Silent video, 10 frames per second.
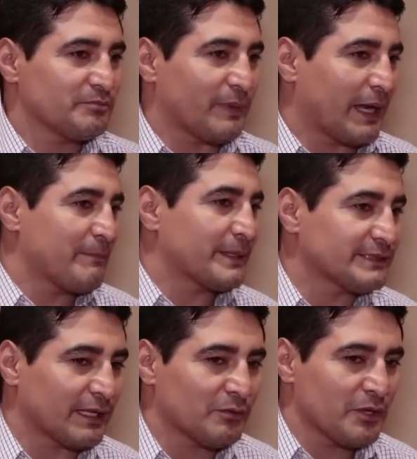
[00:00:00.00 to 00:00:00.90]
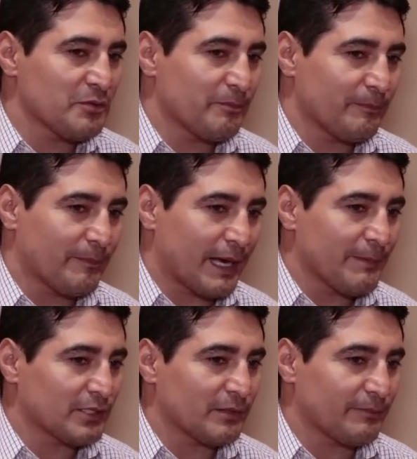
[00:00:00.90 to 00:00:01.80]
Para empezar, no hay un
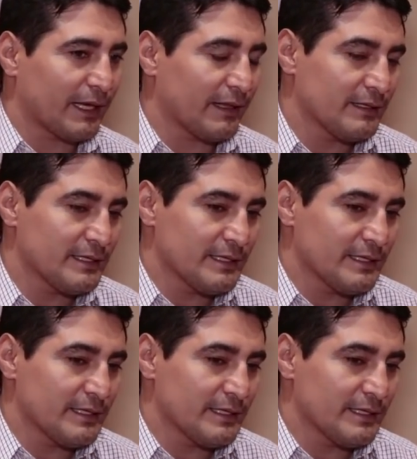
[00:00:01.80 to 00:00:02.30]
parámetro para,